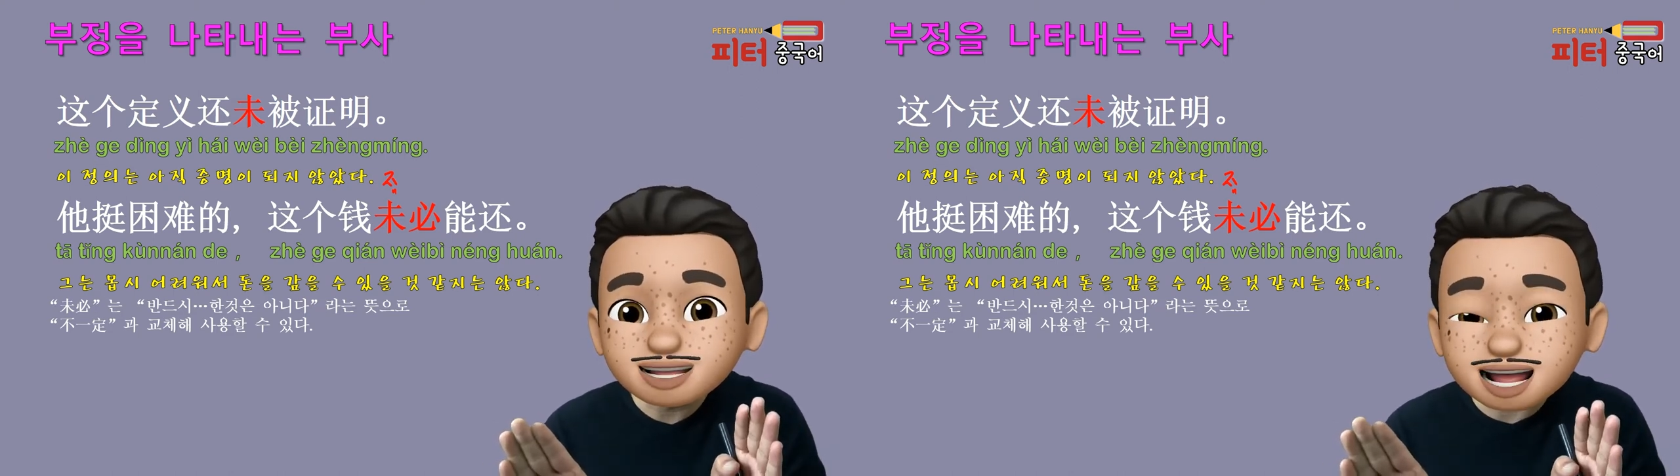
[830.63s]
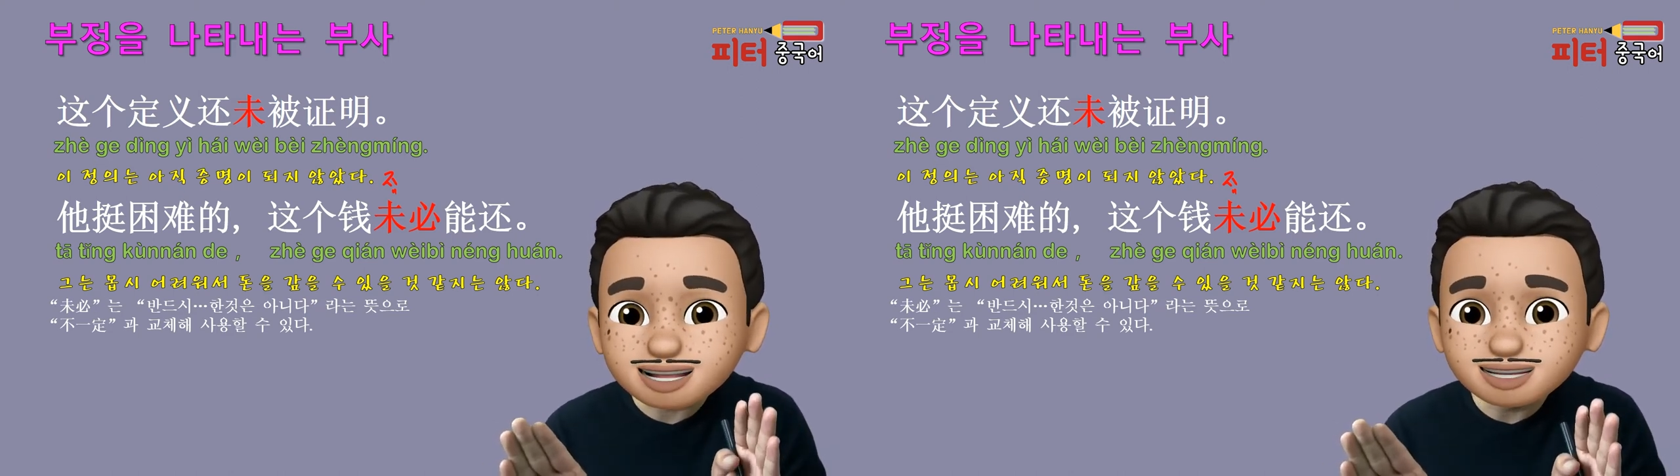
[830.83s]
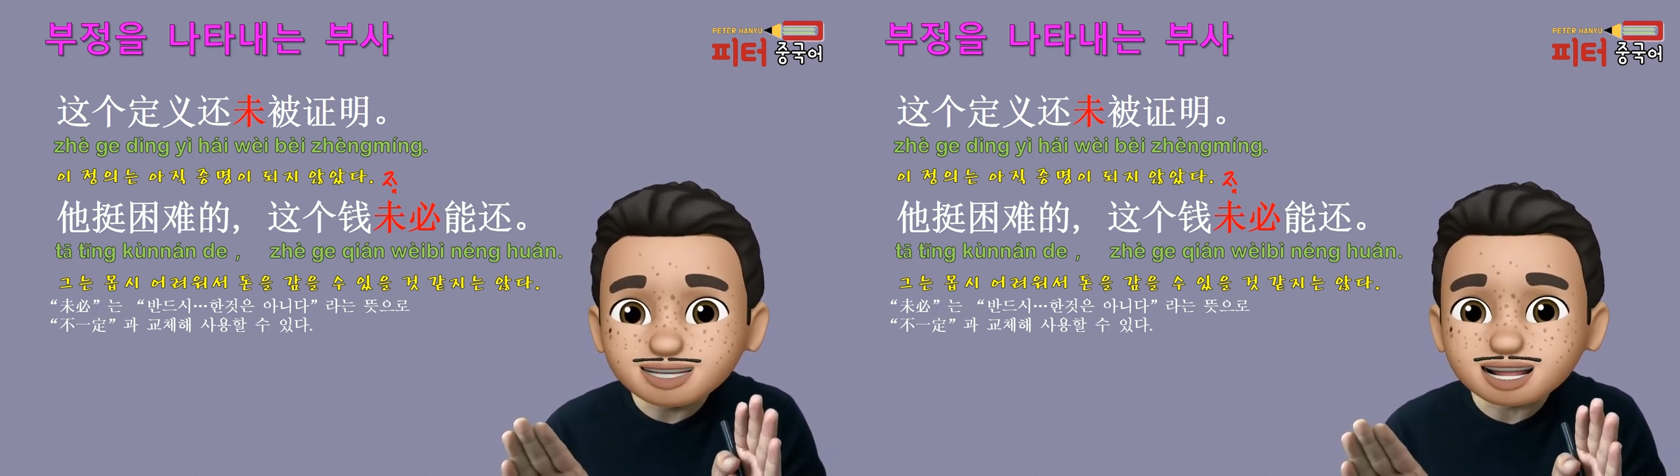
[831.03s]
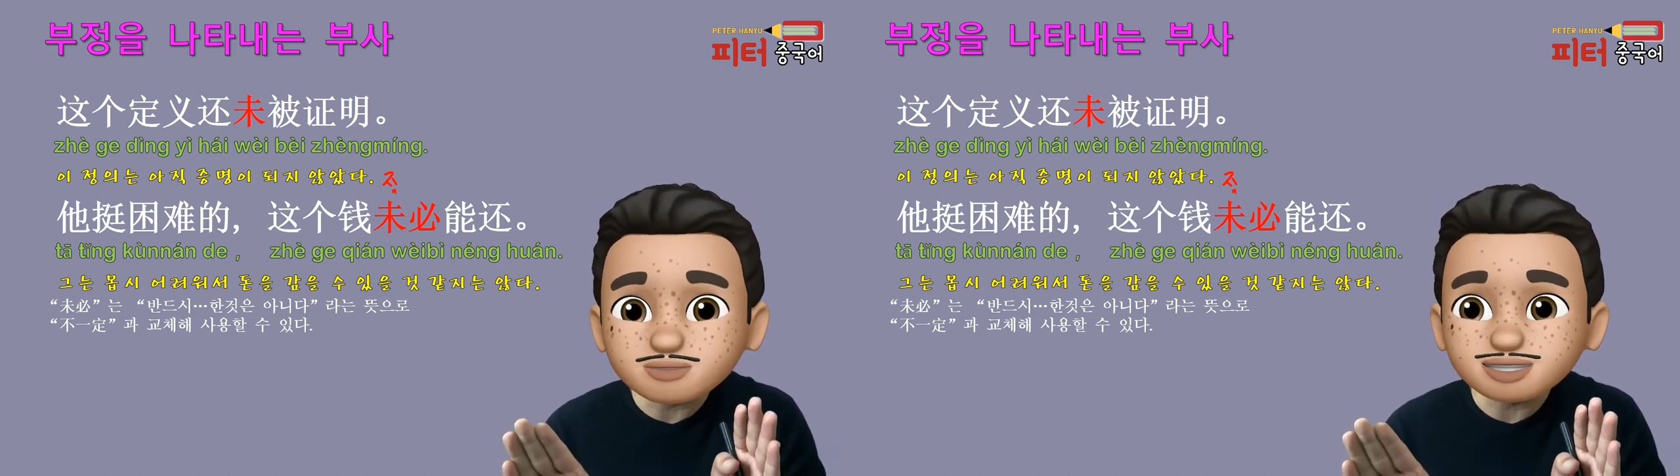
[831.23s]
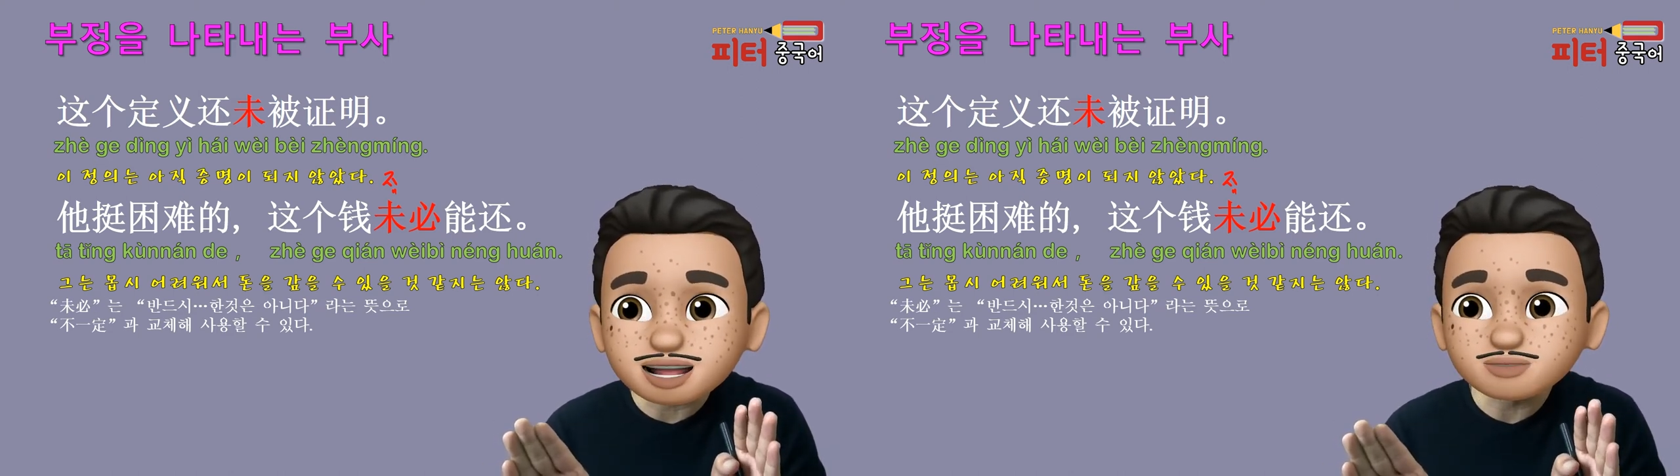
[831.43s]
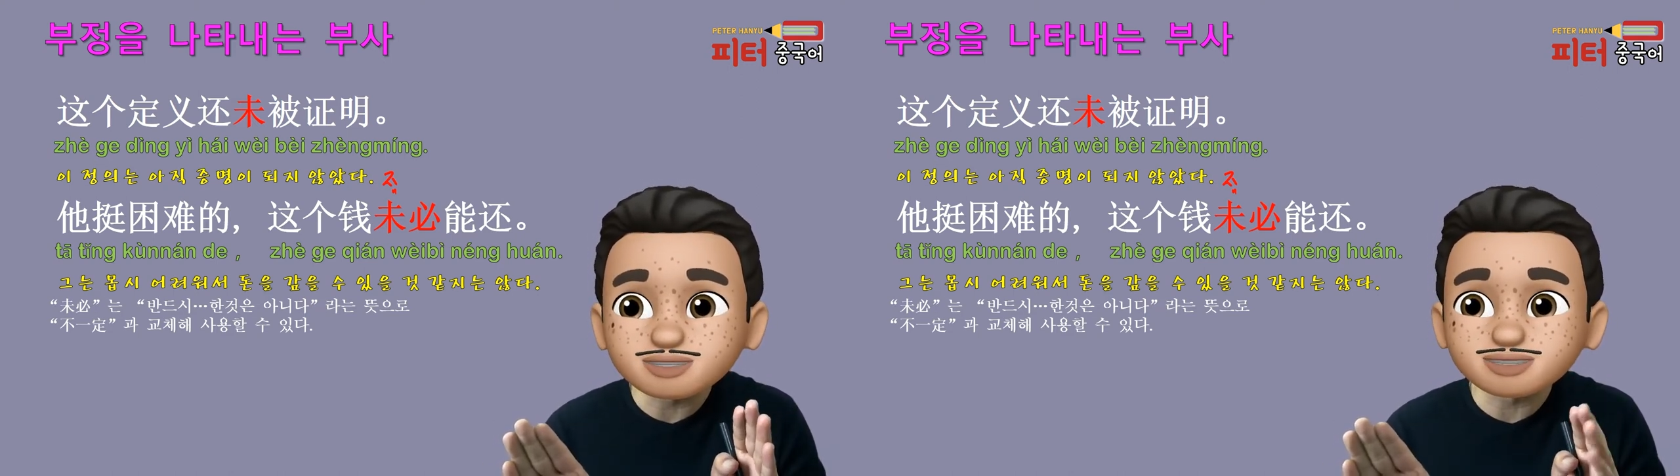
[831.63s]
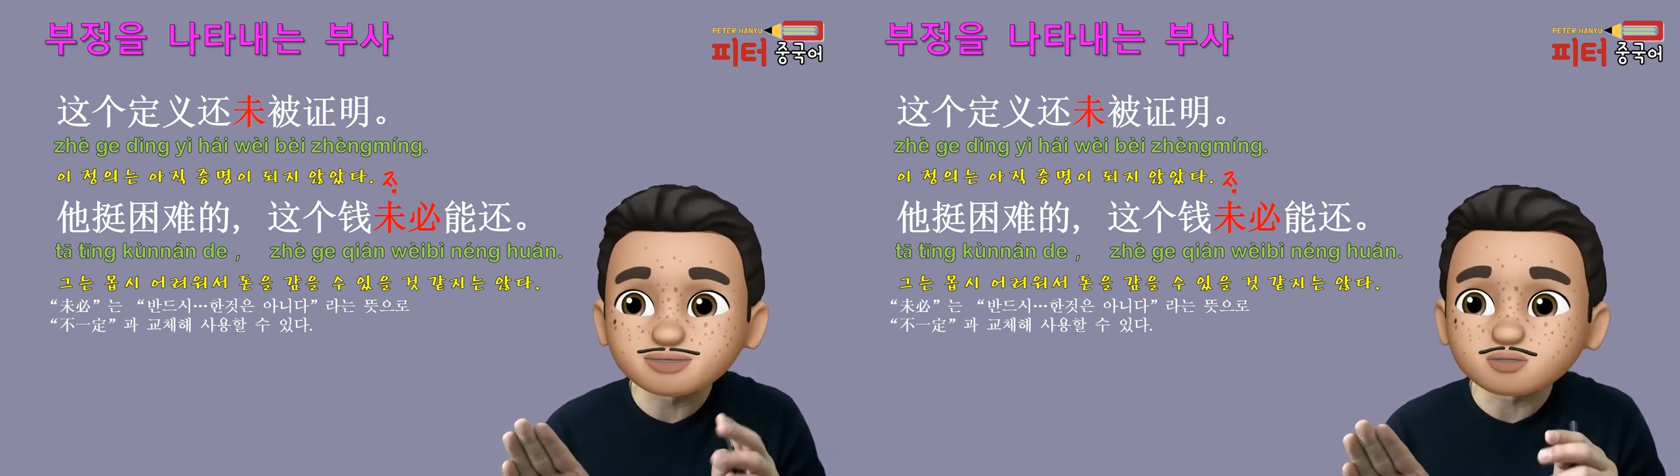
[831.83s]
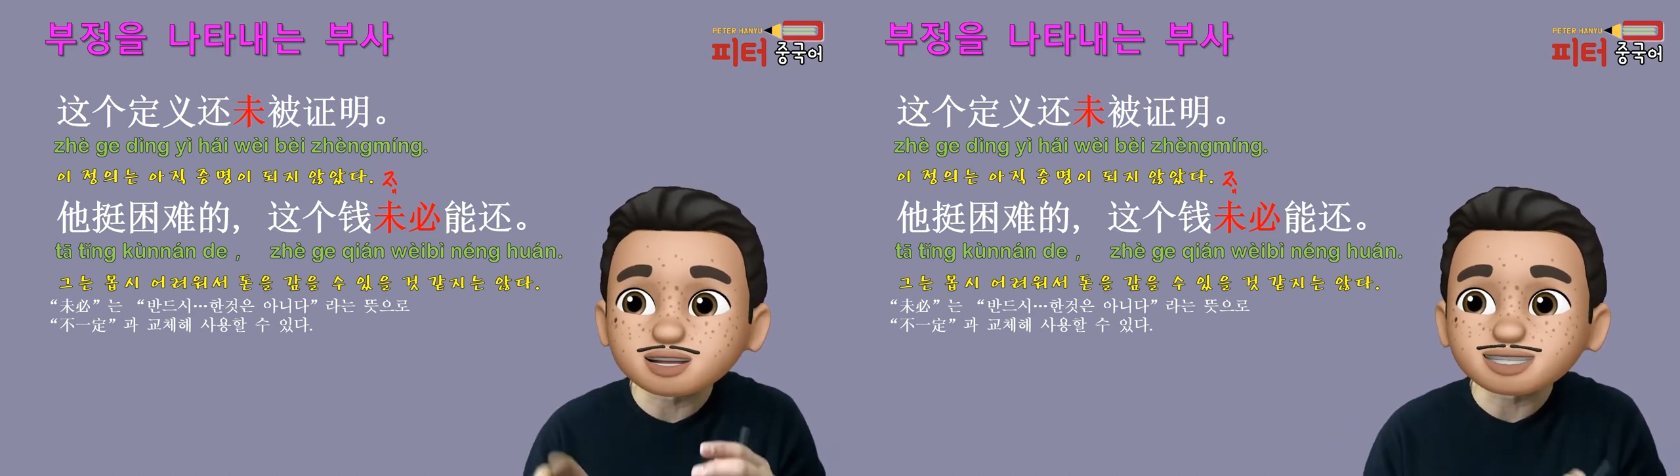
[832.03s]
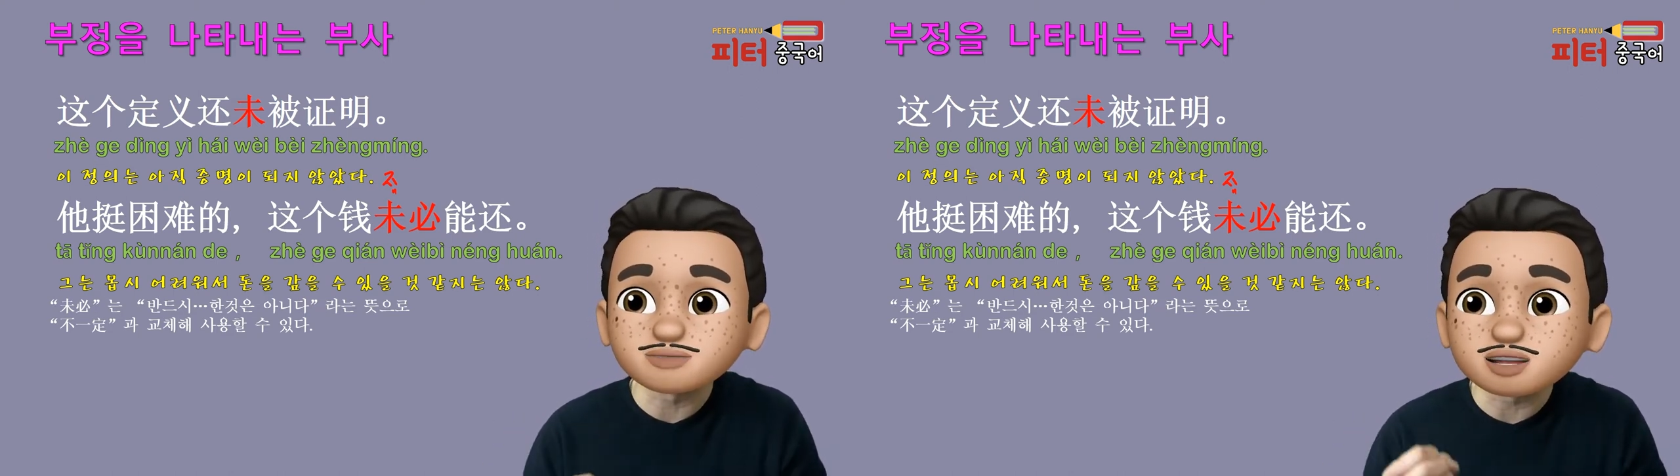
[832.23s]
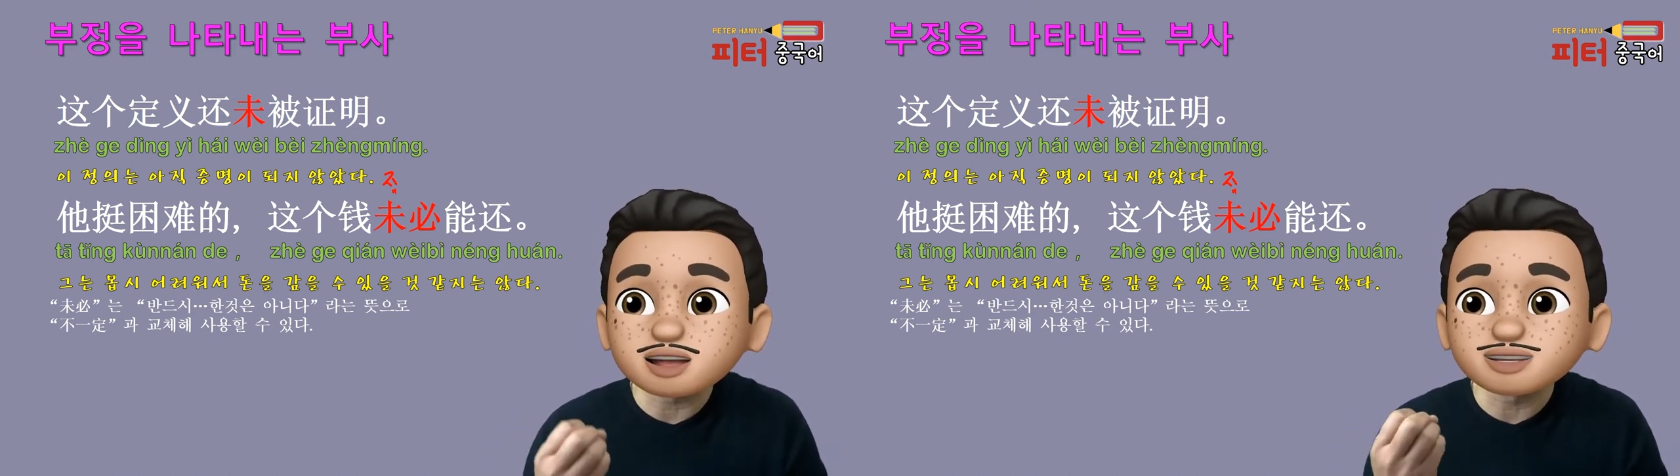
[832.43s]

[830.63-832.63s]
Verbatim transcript: 예, 그 느낌을 잡으셨으면 좋겠습니다.